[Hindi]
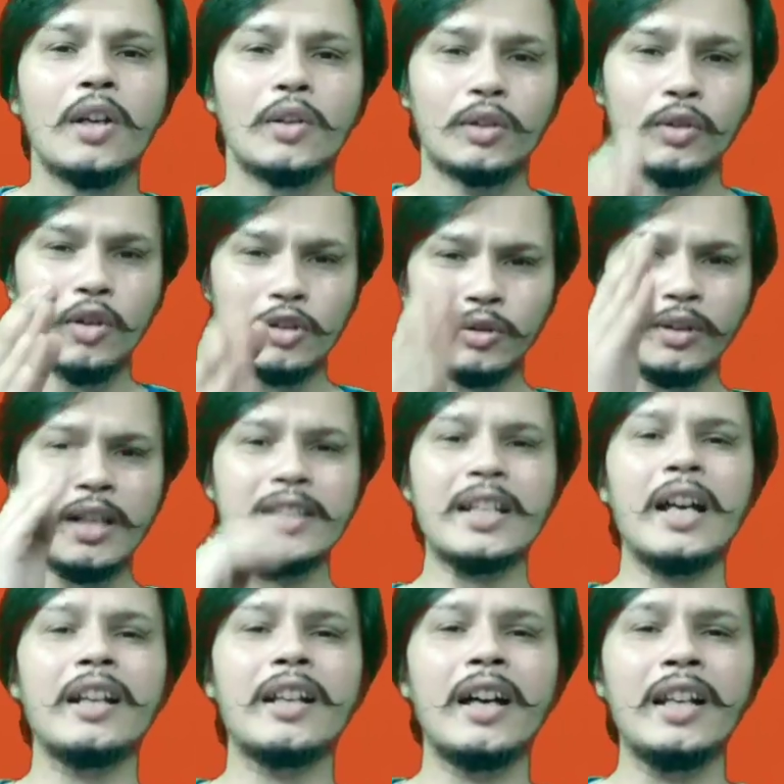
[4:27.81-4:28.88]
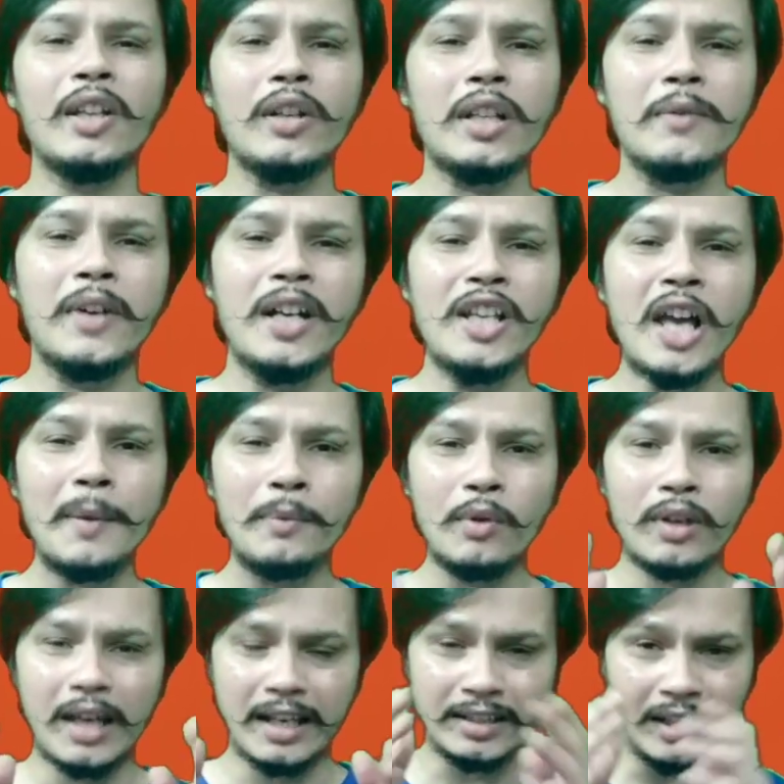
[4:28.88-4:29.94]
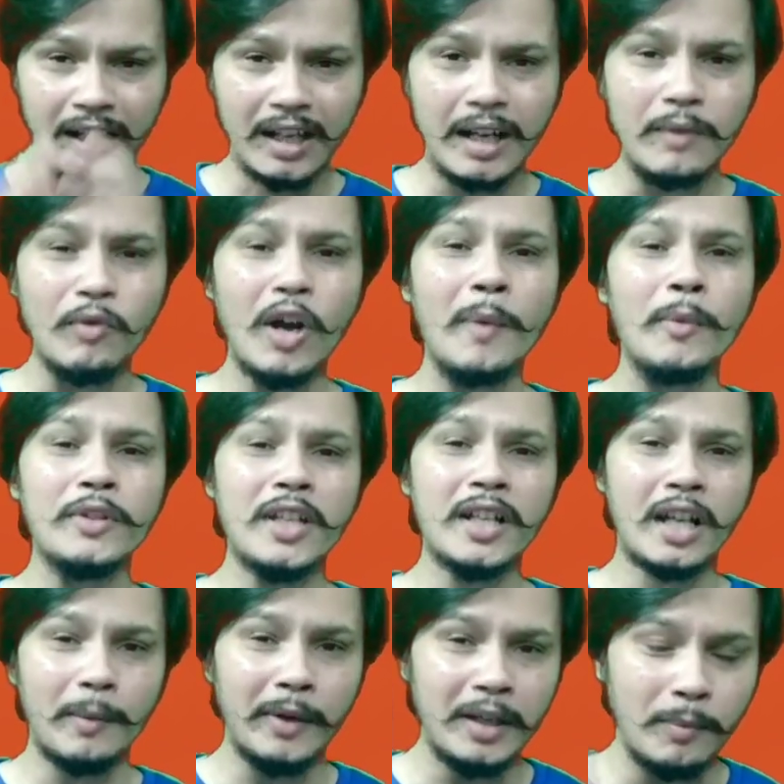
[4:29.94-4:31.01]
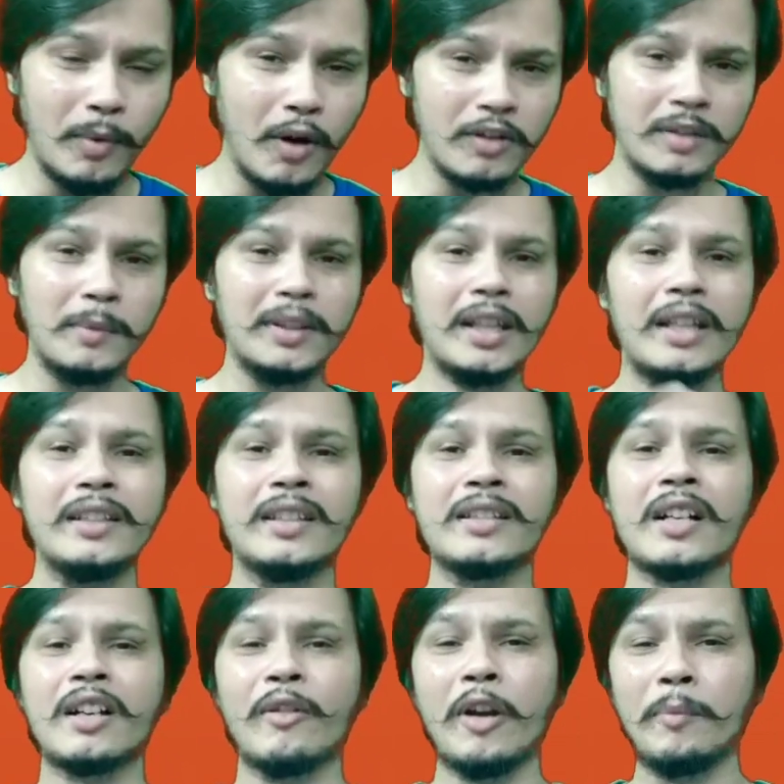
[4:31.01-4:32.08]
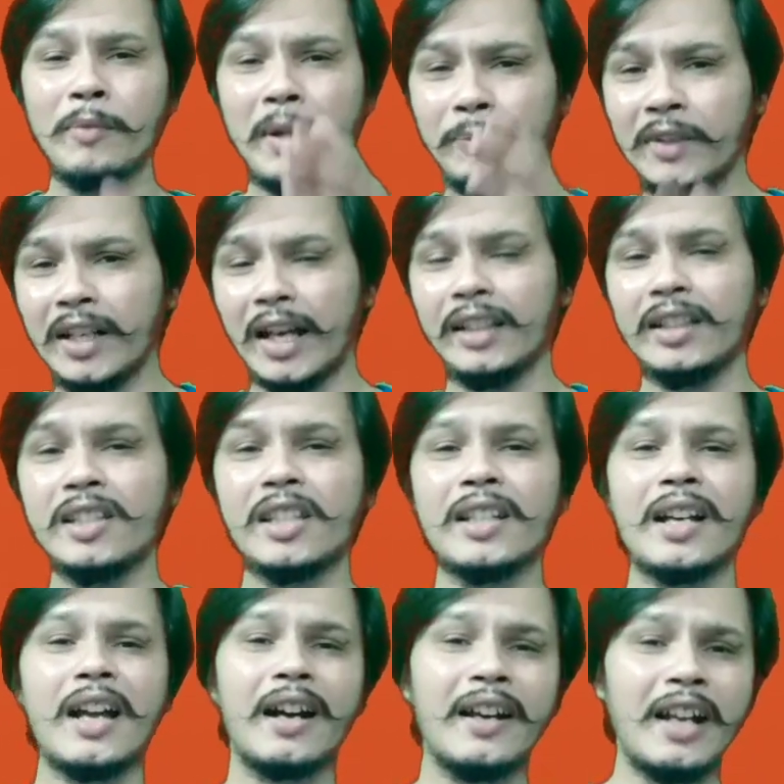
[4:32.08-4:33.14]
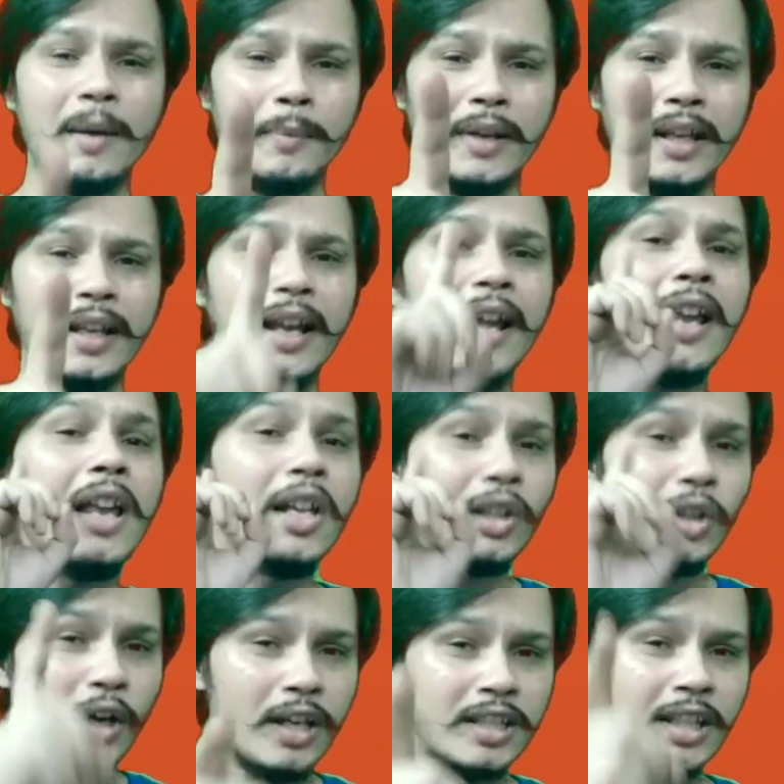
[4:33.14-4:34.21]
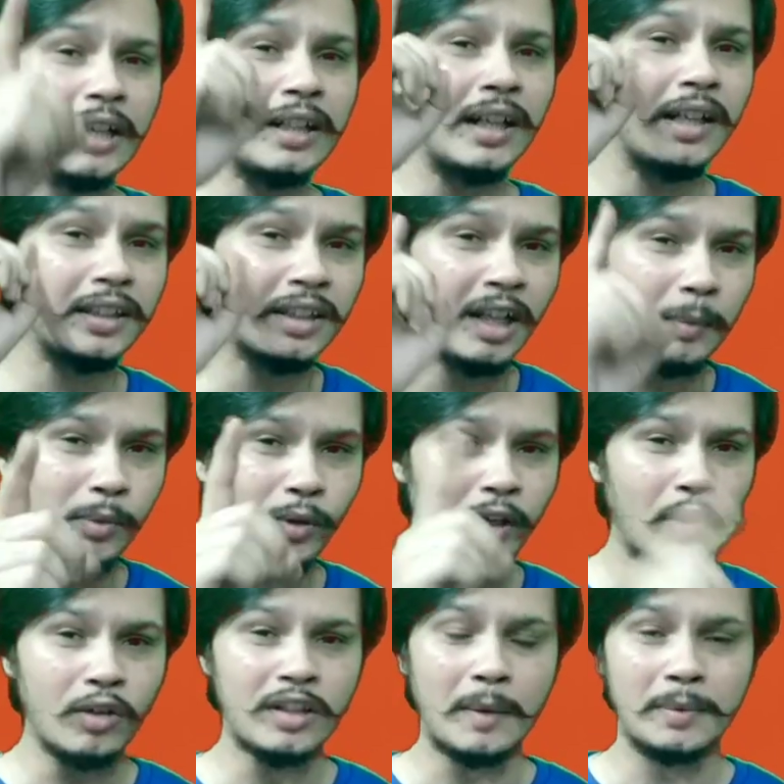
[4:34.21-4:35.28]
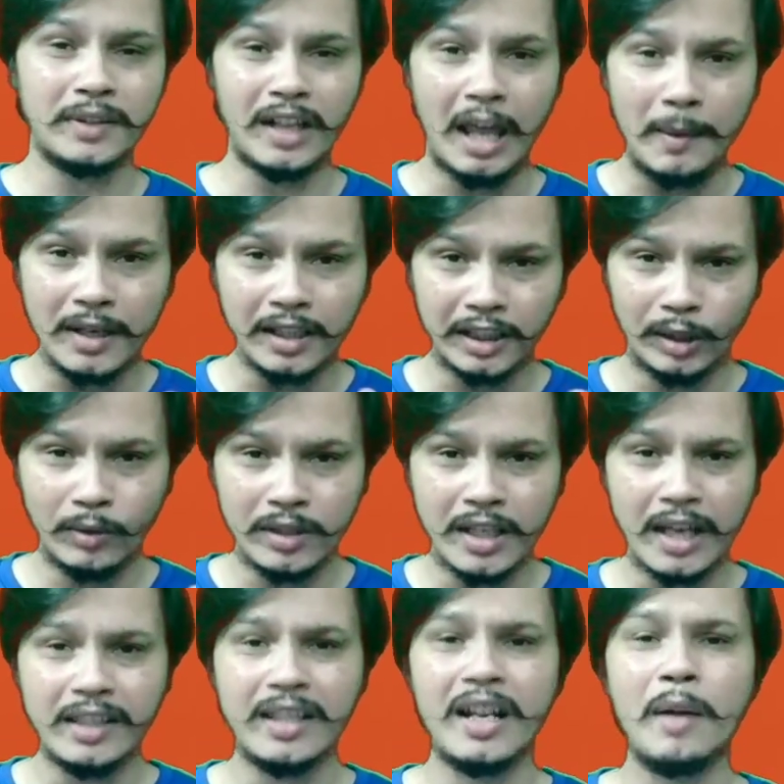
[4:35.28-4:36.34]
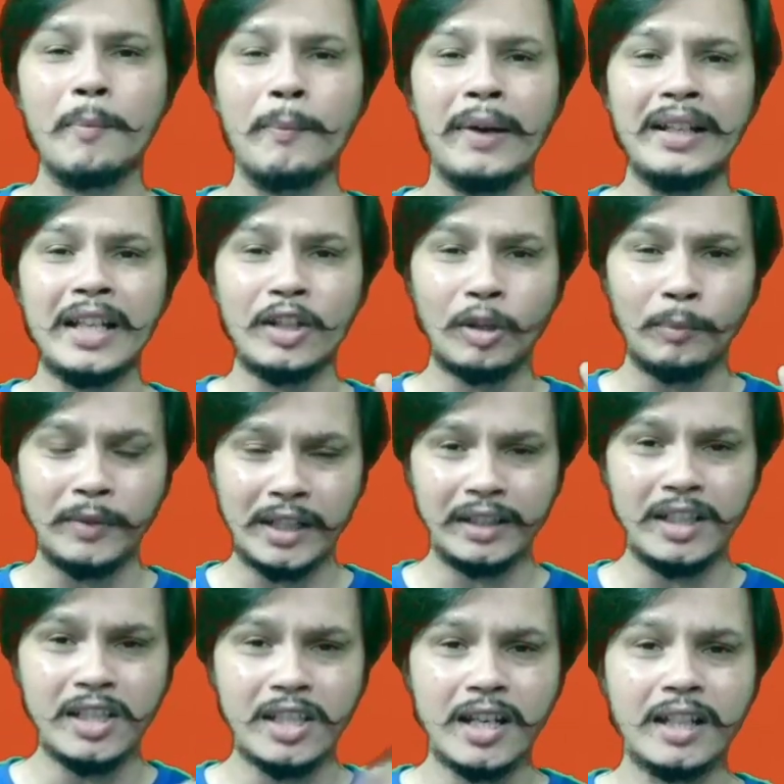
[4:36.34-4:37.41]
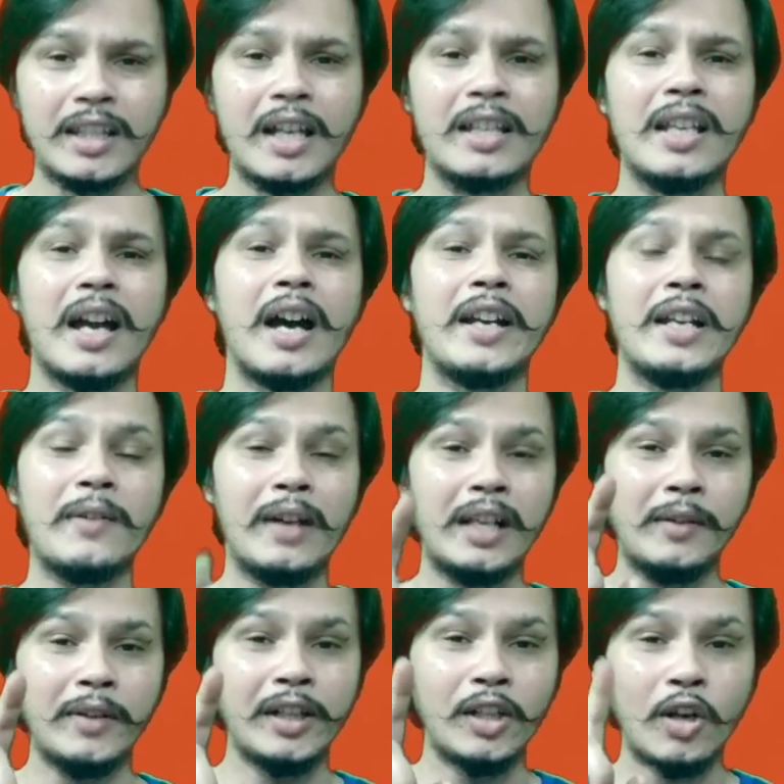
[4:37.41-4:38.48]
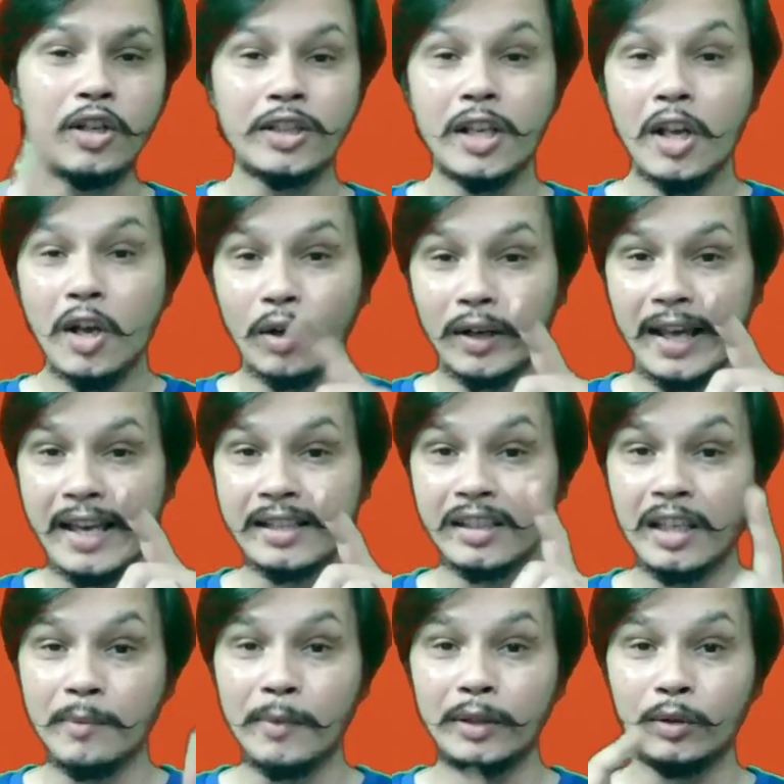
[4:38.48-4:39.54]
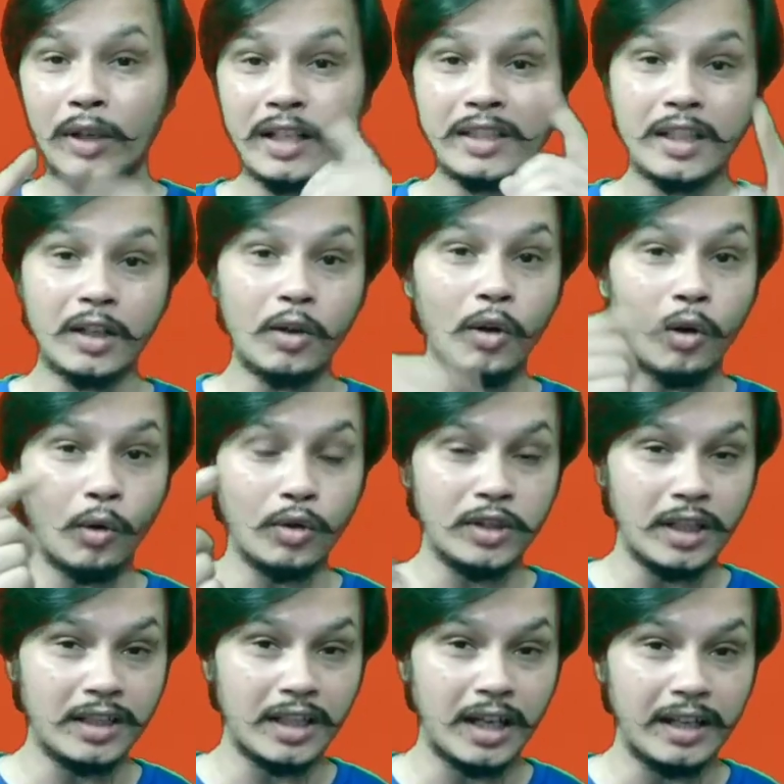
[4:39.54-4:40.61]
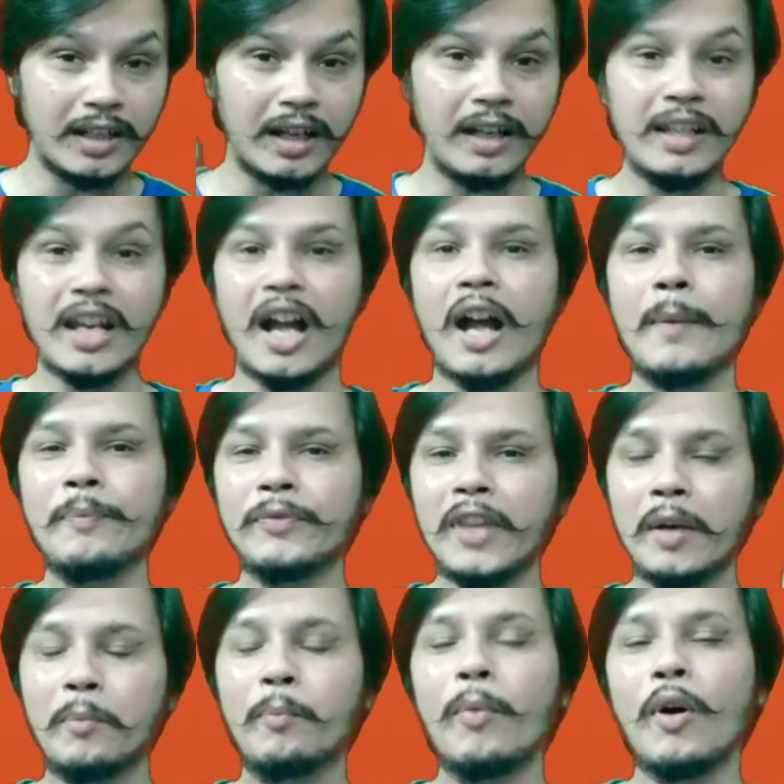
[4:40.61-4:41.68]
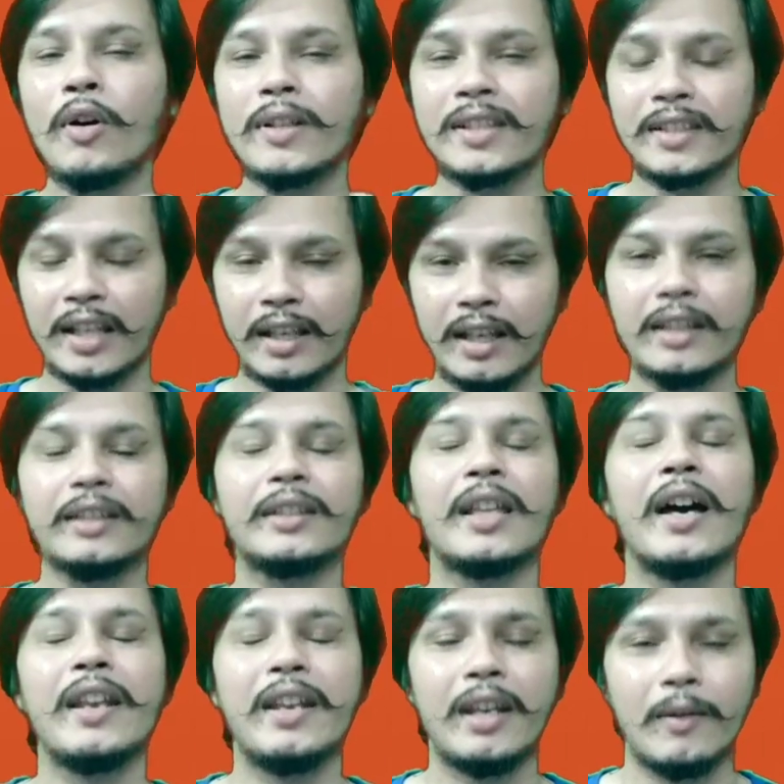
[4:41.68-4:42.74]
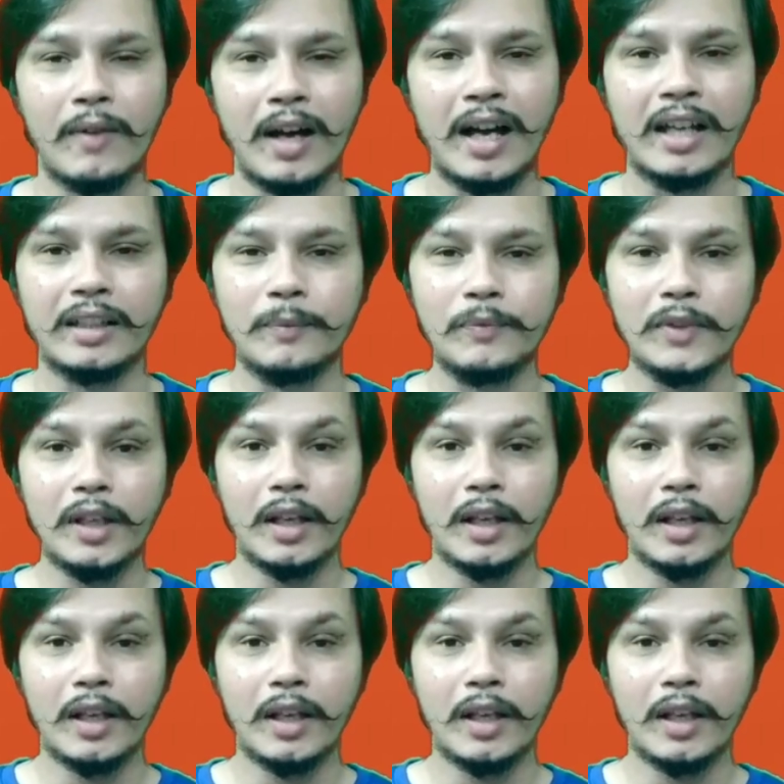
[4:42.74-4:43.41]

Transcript: तो दोस्तों यह जानकारी और ये वीडियो आपको कैसा लगा हुआ मुझे कमेंट बॉक्स में बताइएगा कमेंट में अपनी राय दीजिएगा अगर आप नए हैं तो इस चैनल नितिन अपलोडा को सब्सक्राइब करते हुए जाइएगा बेल आइकन बजा दीजिएगा ताकि आने वाले वीडियोस और ऐसी ही मनोरंजक और रोचक जानकारी आप तक पहुंच सके धन्यवाद